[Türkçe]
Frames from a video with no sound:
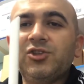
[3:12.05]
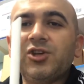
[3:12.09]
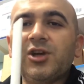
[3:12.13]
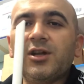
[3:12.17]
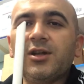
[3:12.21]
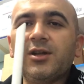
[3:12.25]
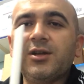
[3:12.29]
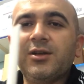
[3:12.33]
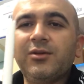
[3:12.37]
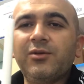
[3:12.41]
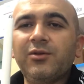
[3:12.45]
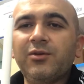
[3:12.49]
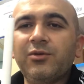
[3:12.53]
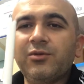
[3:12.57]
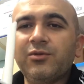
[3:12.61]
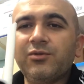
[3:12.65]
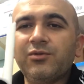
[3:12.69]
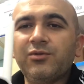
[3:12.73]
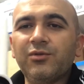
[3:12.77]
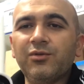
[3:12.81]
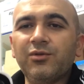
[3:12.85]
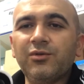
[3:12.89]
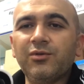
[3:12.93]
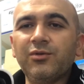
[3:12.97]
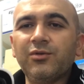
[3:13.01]
canlı
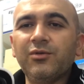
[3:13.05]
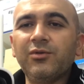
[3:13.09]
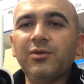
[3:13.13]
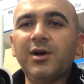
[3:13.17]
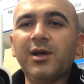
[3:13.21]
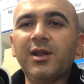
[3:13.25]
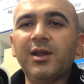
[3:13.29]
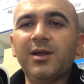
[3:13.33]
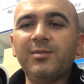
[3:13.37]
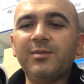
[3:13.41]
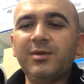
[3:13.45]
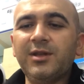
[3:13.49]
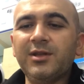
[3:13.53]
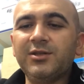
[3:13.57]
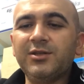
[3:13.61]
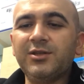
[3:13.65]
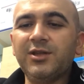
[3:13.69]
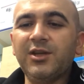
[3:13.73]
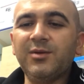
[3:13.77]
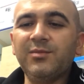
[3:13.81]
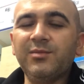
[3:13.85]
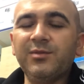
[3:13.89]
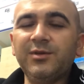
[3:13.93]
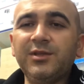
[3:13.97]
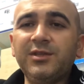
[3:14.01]
görüntüyü
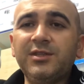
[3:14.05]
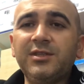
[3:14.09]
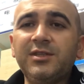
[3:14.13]
alabileceğimiz,